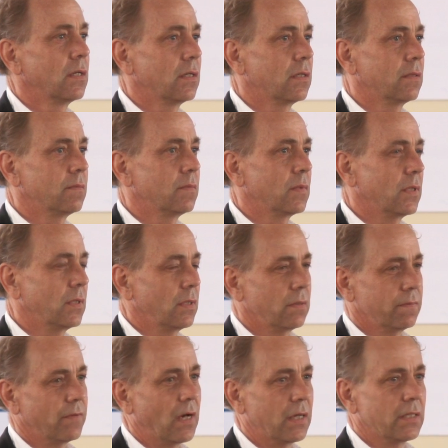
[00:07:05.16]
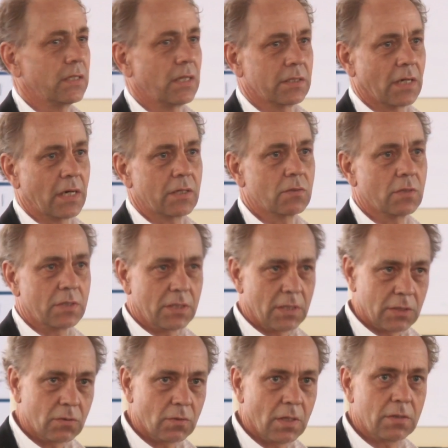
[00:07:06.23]
ähm, ich war einer der drei
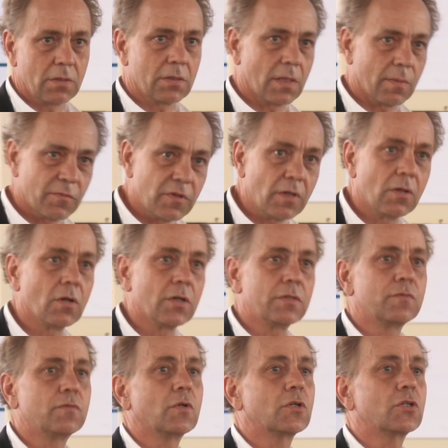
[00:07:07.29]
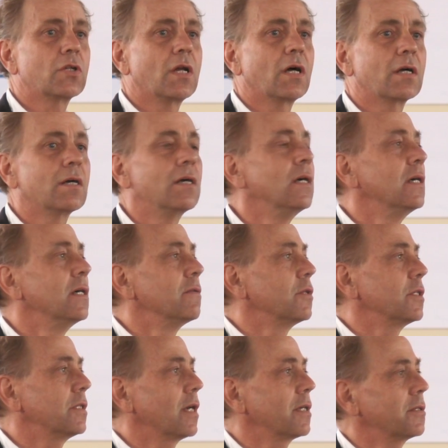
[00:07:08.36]
Koordinatoren und ich habe viele Leute vorgeschlagen, wo
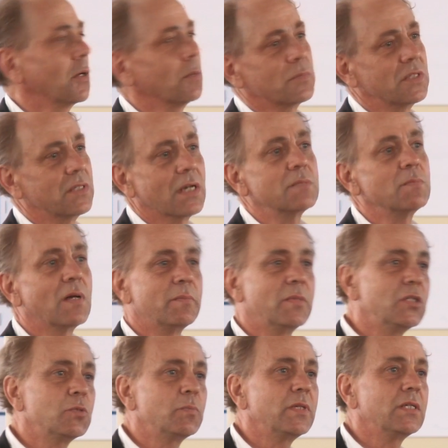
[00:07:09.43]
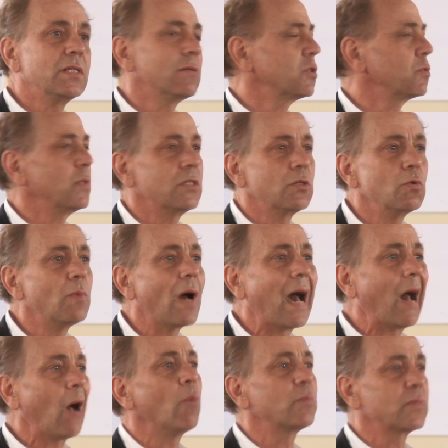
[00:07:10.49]
ich dachte, ob die das mal mitspielen. Das spielte
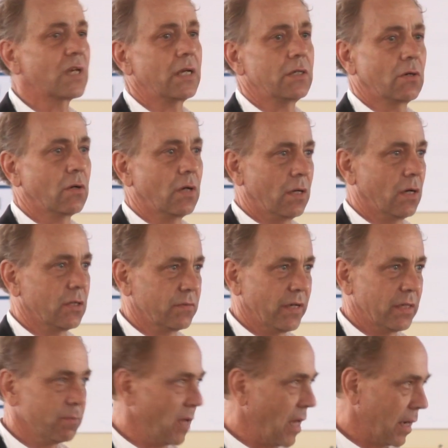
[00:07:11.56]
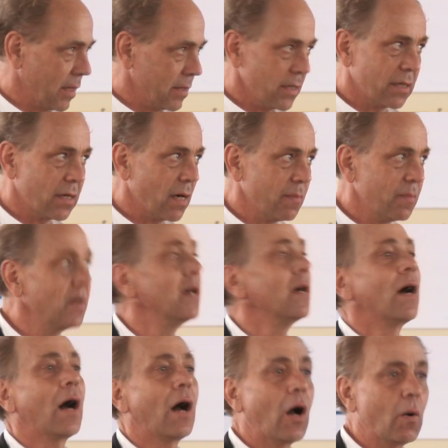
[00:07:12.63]
überhaupt keine Rolle, aus welchem Lager sie kamen.
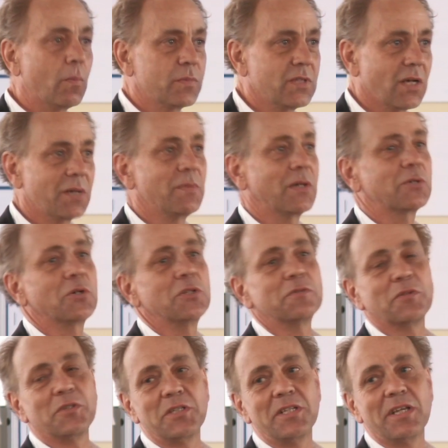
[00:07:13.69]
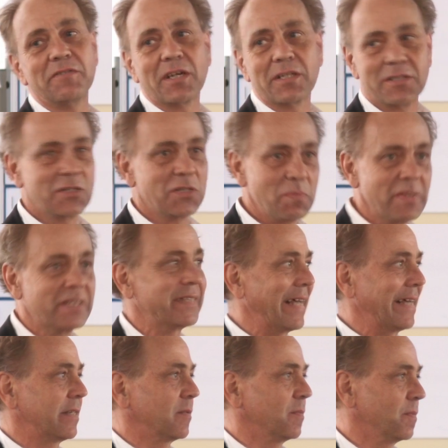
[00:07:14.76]
Hauptsache, man konnte von ihnen erwarten, dass sie
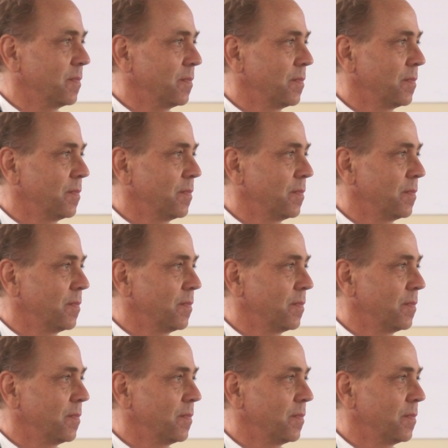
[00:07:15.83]
mitdenken.